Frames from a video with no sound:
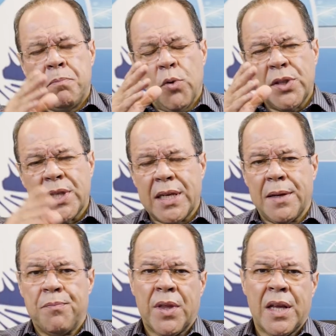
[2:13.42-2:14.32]
Pois
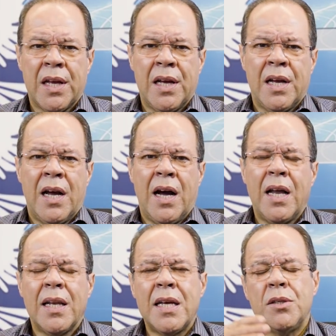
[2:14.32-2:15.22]
é,
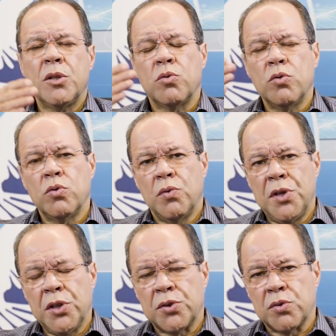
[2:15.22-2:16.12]
além de tudo
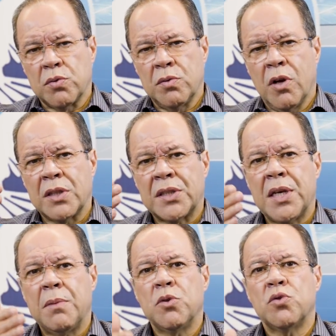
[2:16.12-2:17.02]
isto, nós
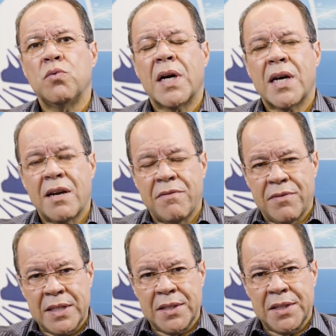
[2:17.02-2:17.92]
temos um
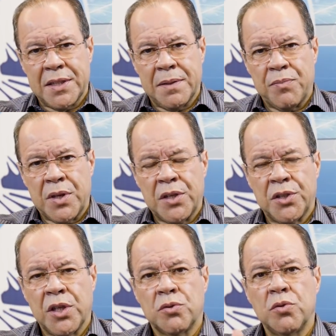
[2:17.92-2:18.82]
agravante.
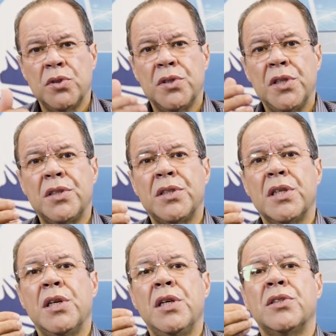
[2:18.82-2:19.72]
Jesus
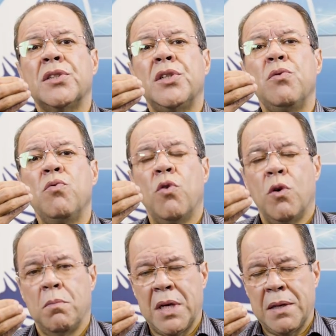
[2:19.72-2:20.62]
disse que se um
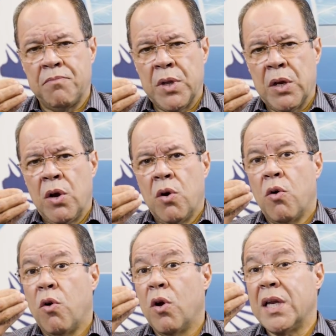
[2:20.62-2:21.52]
homem
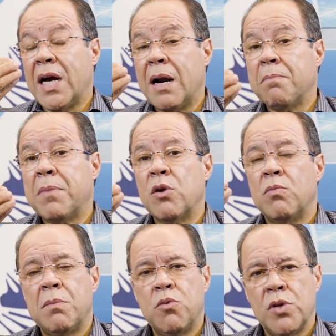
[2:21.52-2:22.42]
olhar para
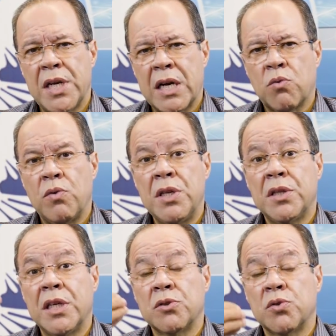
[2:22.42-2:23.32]
uma mulher com
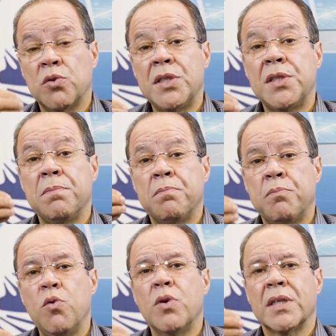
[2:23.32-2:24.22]
intenções
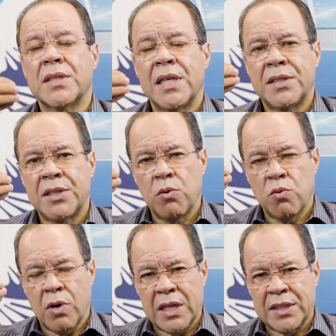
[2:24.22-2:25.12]
impuras em seu
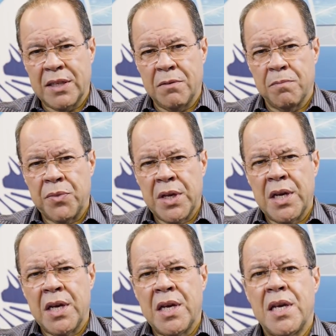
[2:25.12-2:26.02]
coração,
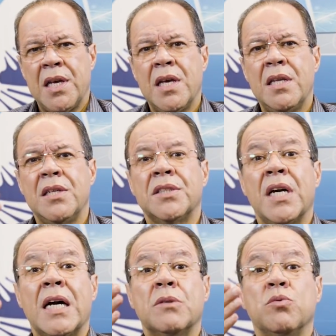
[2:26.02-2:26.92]
ele
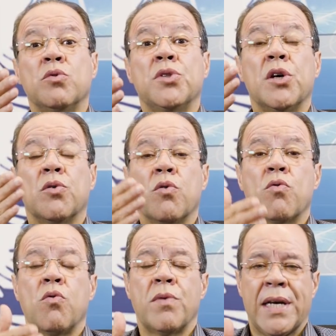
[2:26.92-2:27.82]
já
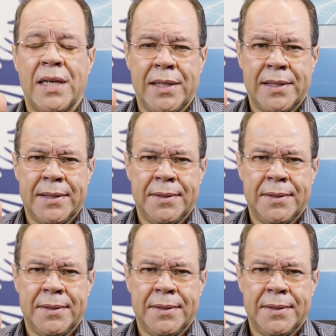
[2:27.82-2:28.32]
adulterou com ela.